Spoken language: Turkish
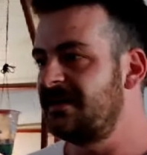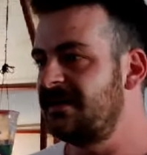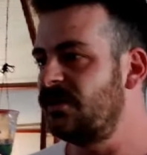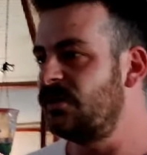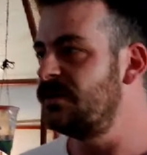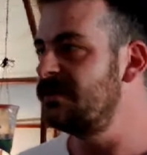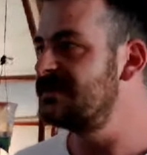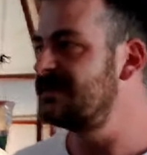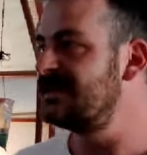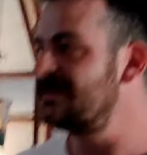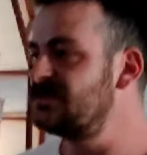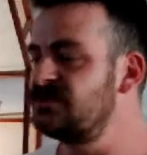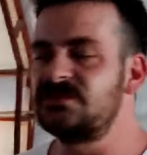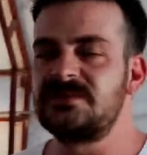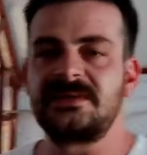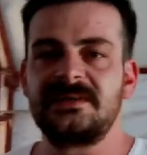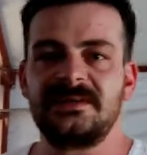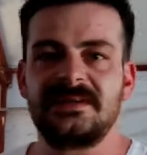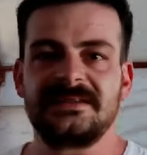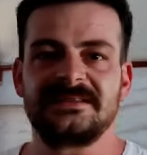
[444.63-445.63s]
E, o yüzden
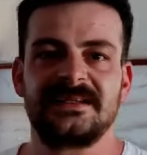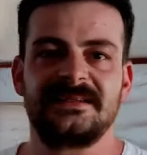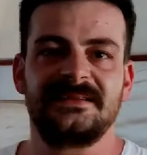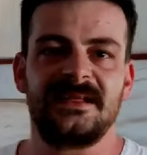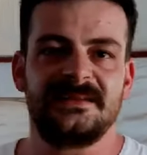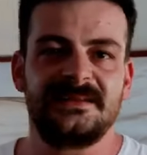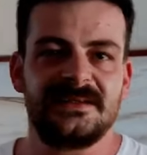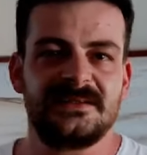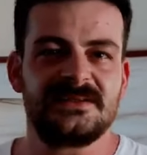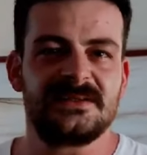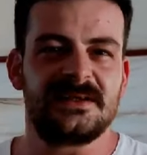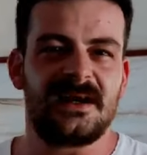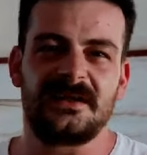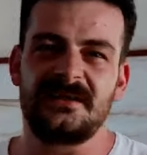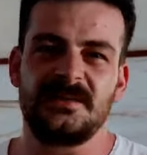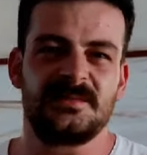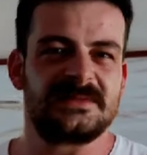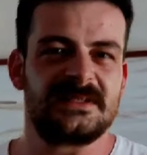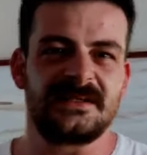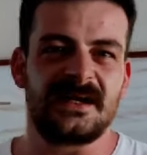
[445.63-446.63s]
süt ırkları zaten deyince
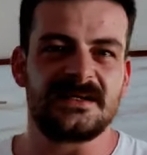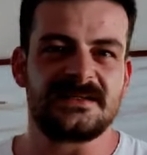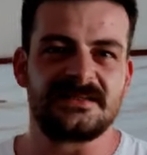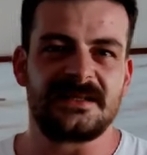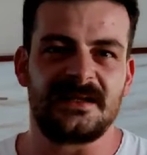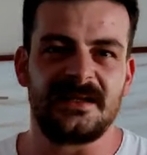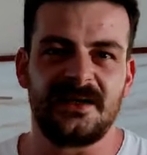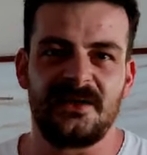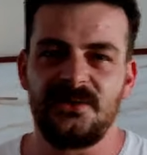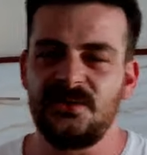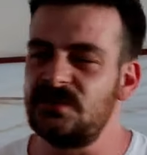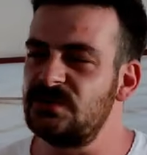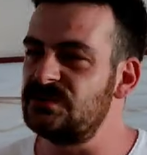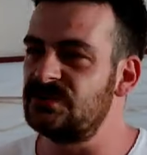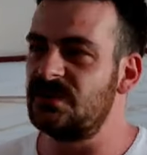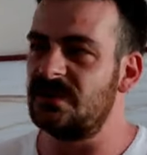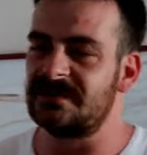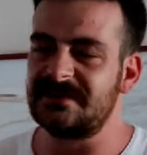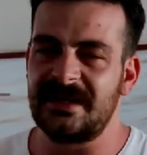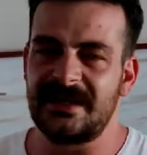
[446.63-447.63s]
aklımıza kaç tane geliyor?
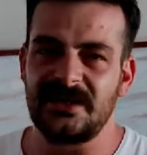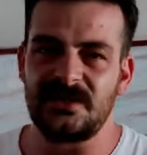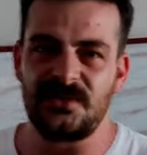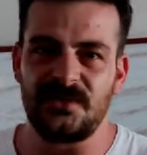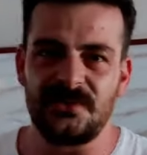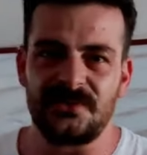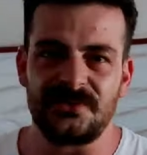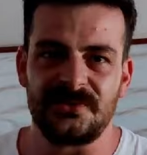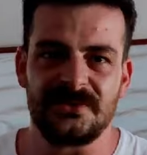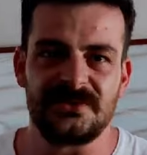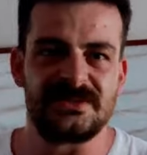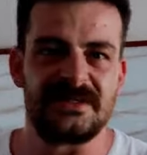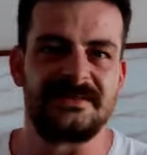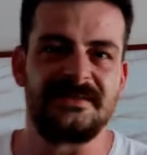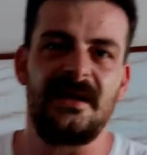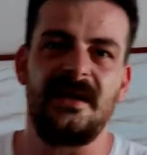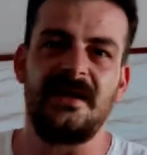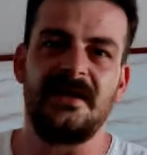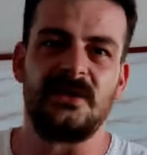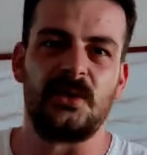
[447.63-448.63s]
3-4 tane koyun. İşte, işte
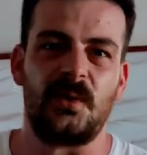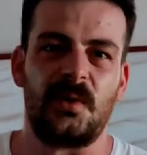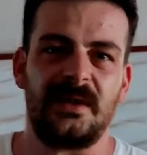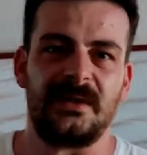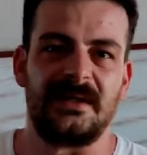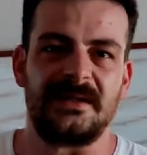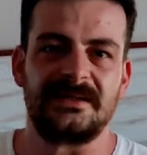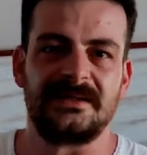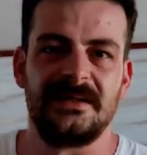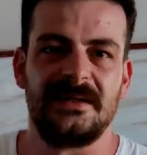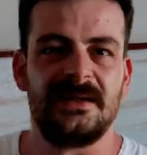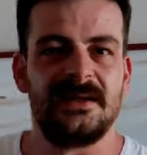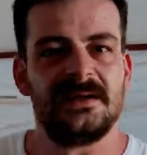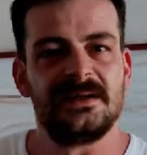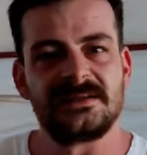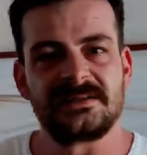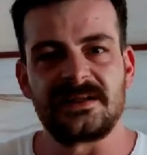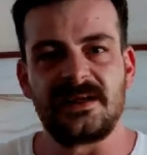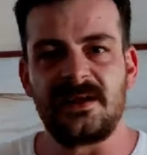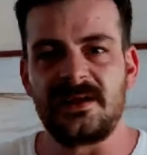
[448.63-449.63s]
tahir ovalar,
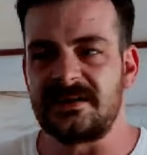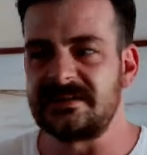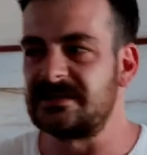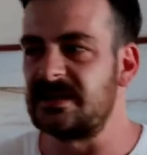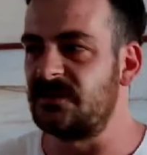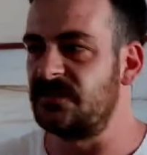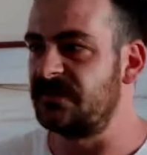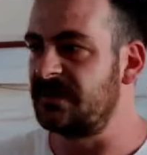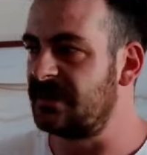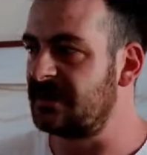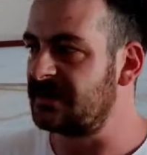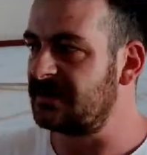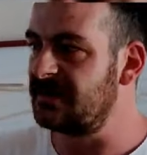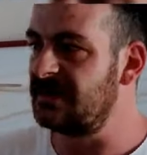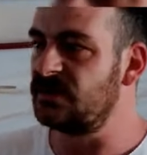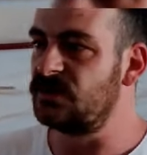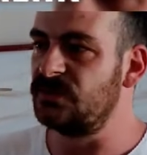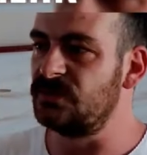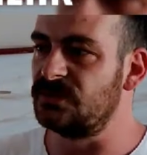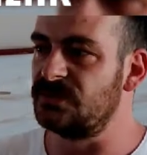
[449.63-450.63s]
işte asaflar,
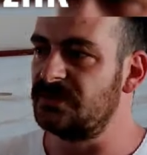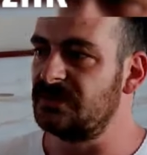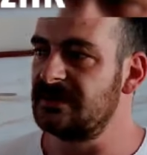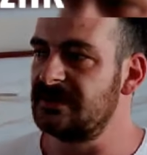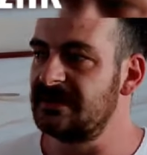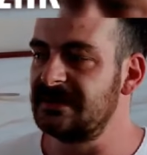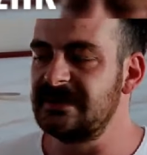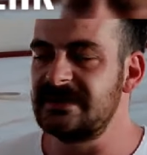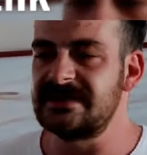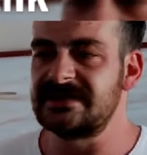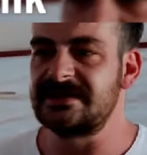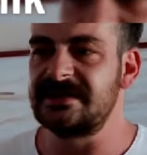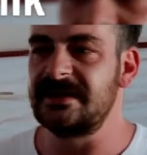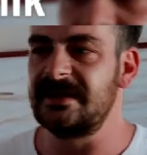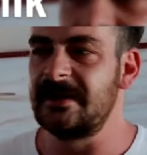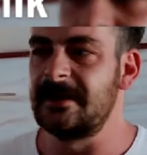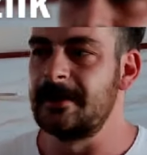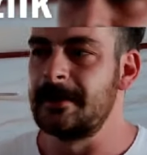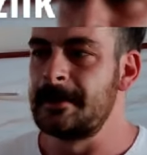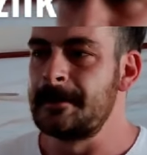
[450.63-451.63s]
lakun, ya da
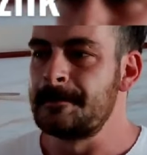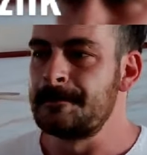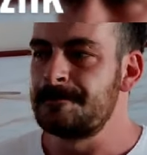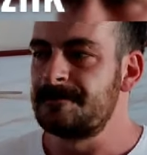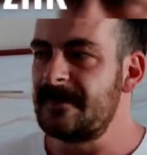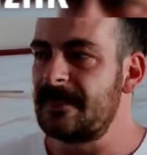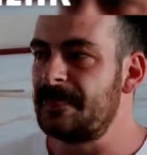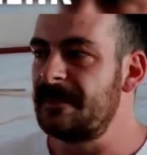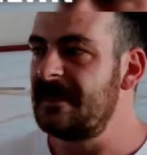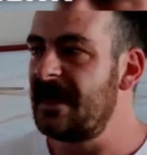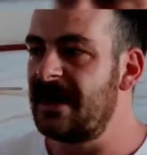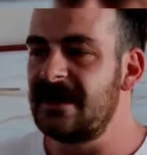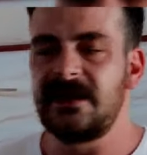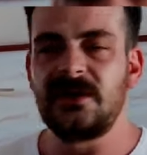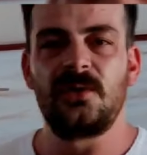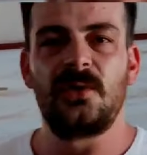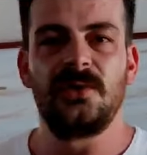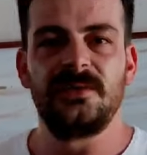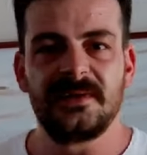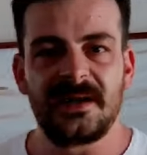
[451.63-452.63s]
işte
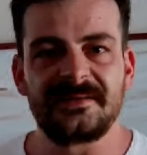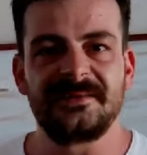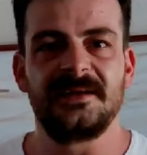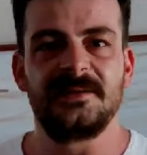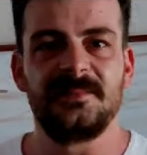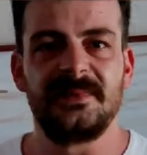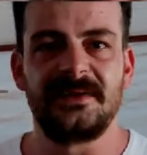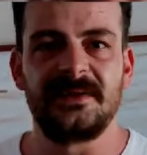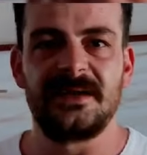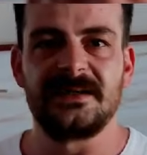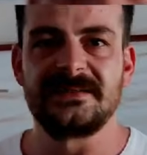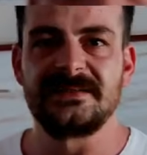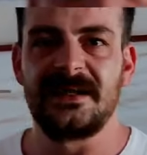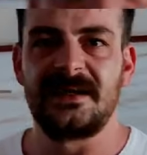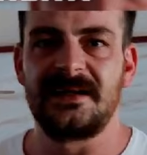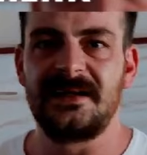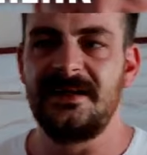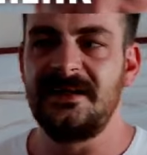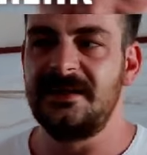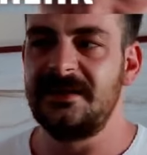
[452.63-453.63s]
Zvoples var işte o
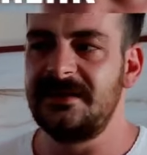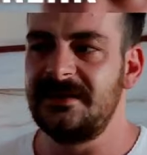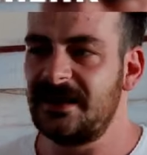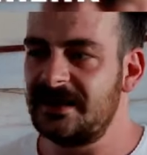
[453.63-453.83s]
var. Tane.